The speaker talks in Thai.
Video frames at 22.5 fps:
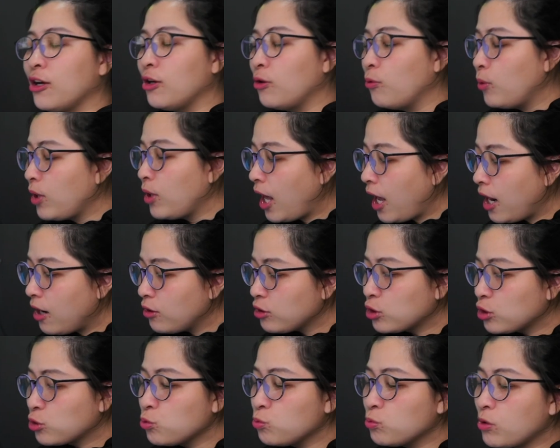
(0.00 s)
เวลาเรา
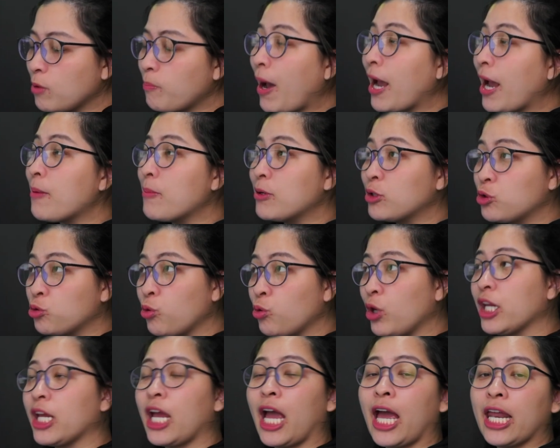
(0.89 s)
จะซูมเข้าไปมันช่ว
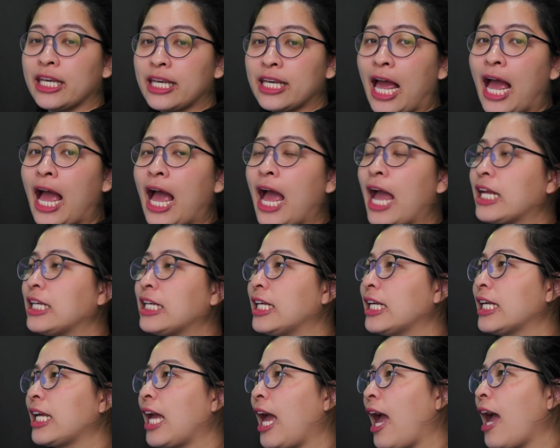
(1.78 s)
ยงานได้
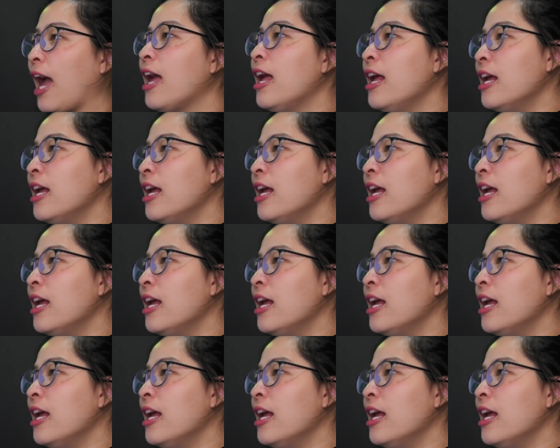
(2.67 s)
นะคะ